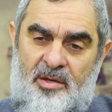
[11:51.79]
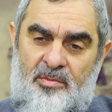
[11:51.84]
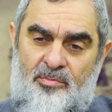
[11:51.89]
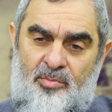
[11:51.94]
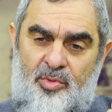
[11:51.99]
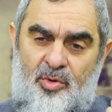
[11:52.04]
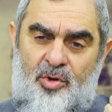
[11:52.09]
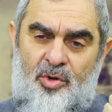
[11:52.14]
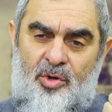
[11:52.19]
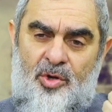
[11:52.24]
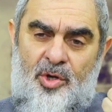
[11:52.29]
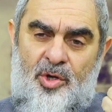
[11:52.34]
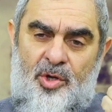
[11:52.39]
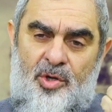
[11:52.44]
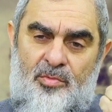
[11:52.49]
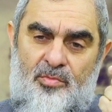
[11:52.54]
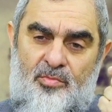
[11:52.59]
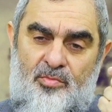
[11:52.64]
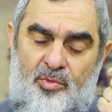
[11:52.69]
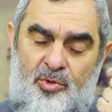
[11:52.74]
Bu
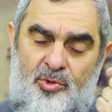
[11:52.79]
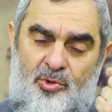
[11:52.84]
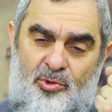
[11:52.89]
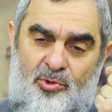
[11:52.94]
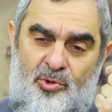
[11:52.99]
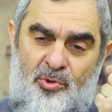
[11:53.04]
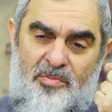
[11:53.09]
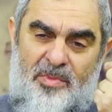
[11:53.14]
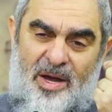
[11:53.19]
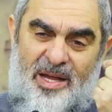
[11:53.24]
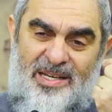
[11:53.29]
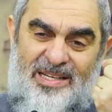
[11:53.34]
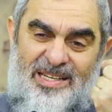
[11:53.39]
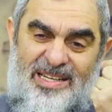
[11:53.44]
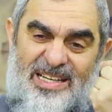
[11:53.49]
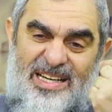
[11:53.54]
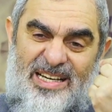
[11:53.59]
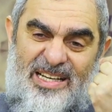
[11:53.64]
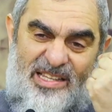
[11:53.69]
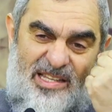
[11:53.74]

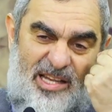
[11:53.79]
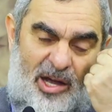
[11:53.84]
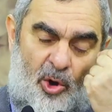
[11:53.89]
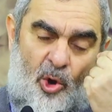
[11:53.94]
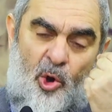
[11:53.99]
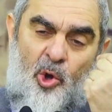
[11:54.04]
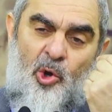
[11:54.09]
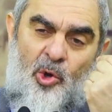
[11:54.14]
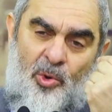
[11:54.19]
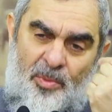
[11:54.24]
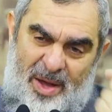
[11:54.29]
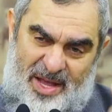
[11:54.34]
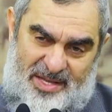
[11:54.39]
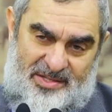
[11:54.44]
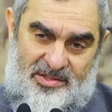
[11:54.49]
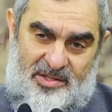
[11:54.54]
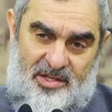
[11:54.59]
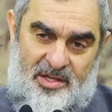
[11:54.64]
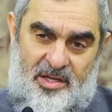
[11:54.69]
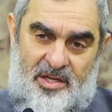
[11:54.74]
Müslümanlıkta
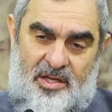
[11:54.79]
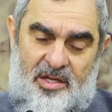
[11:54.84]
olmaz.